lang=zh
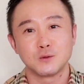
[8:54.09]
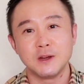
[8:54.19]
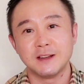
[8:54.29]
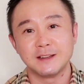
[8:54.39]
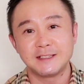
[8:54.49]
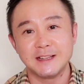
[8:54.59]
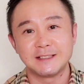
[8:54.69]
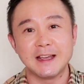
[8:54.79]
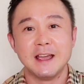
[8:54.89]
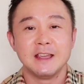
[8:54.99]
所以呢，
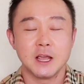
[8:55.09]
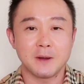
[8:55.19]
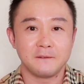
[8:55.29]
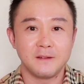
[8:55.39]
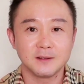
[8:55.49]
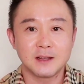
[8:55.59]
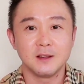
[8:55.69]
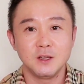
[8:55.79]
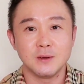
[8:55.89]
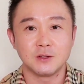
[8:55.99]
现在也把方
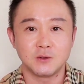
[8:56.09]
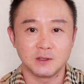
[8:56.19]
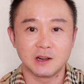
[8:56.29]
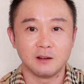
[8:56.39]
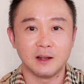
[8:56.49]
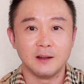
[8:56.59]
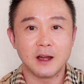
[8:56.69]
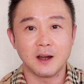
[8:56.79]
舱医院取消了。